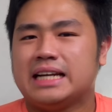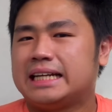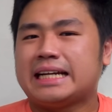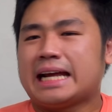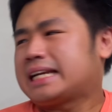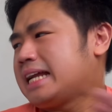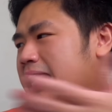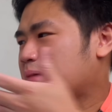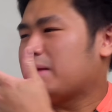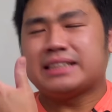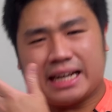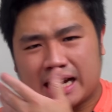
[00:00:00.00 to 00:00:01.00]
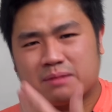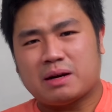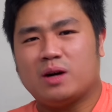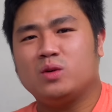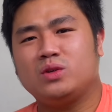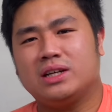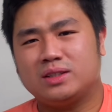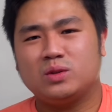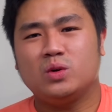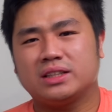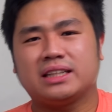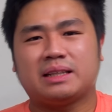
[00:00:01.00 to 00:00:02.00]
Dan karena MSI nggak mau dan
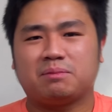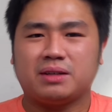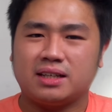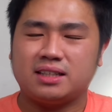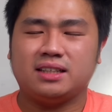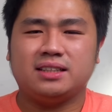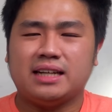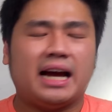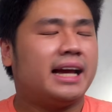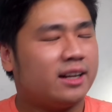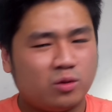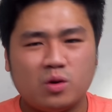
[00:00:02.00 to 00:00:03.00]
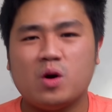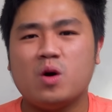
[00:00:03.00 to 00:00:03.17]
gue tetap kekeh ya akhirnya gue